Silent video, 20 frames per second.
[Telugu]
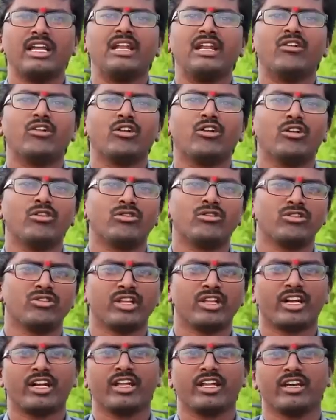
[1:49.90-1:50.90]
ఏ లెవెల్లో
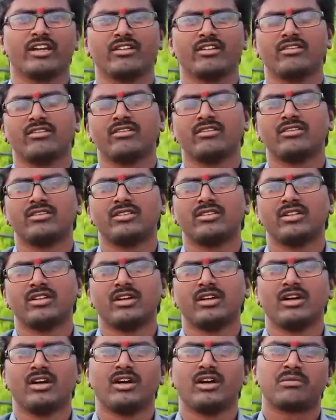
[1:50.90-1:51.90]
ఉంటుందని అడిగారు
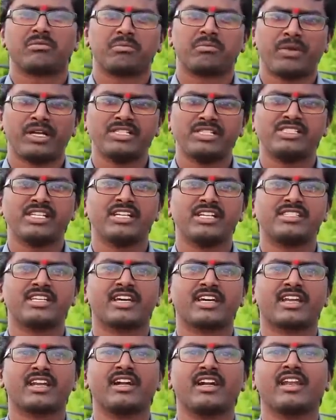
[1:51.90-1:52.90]
పంచాయత్
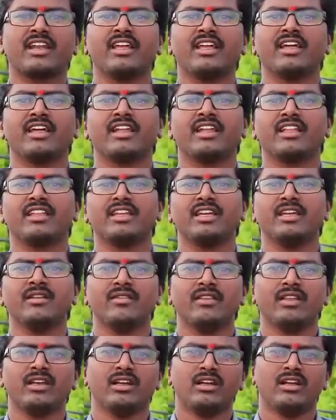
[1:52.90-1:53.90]
సెక్రటరీ అనేది
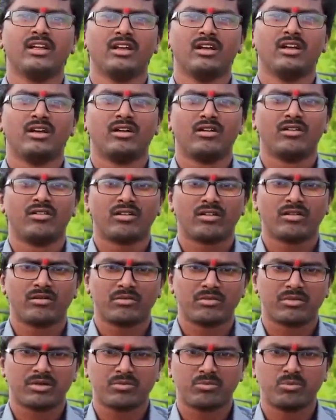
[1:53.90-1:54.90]

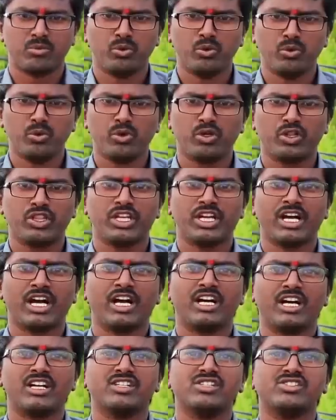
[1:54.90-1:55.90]

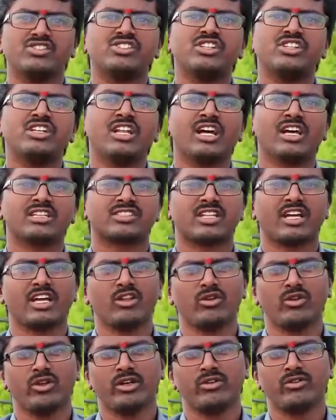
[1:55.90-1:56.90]
పూర్తిగా జిల్లా
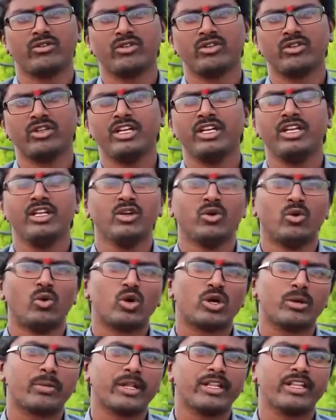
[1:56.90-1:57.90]
స్థాయిలోనే ఉంటుంది
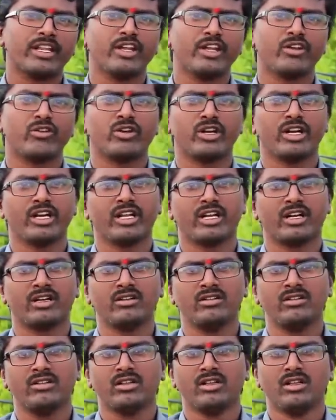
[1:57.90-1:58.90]
ఒక బ్రదర్ ఇంకోటి
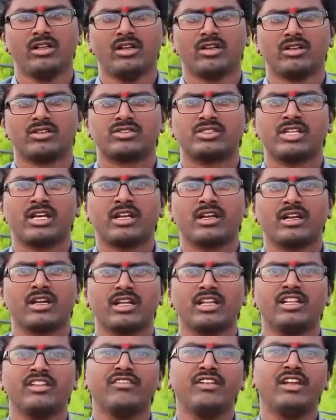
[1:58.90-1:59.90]
అడిగాడు సార్
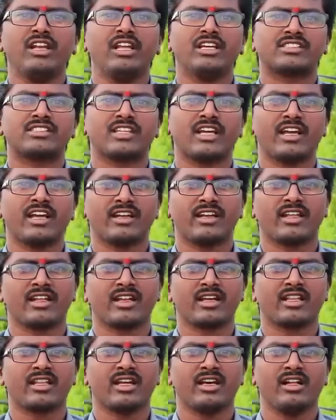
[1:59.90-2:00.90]
ఇది విలేజ్ స్థాయి
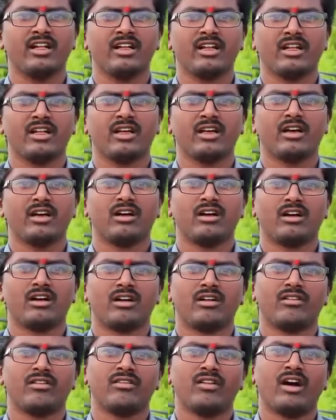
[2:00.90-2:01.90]
అన్నారు కదా
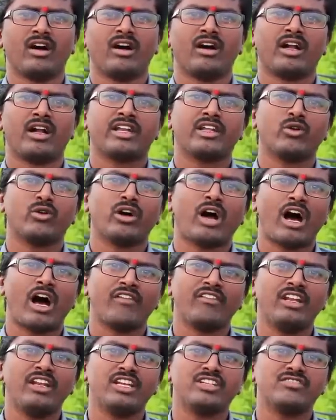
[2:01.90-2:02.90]
అంటే
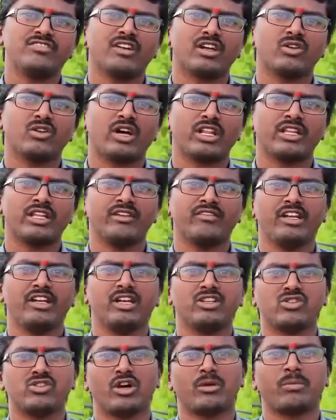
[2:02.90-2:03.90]
ఆ విలేజ్ వాళ్ళు అదే
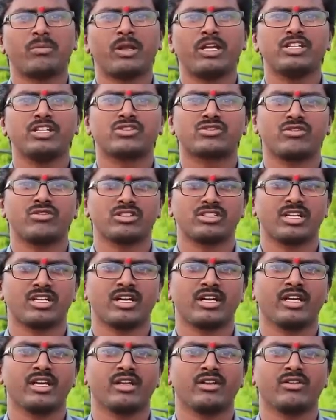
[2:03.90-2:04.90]
విలేజ్లో అప్లై చేసుకోవచ్చు
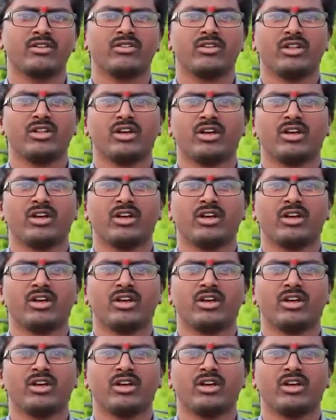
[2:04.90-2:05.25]
అని అడిగారు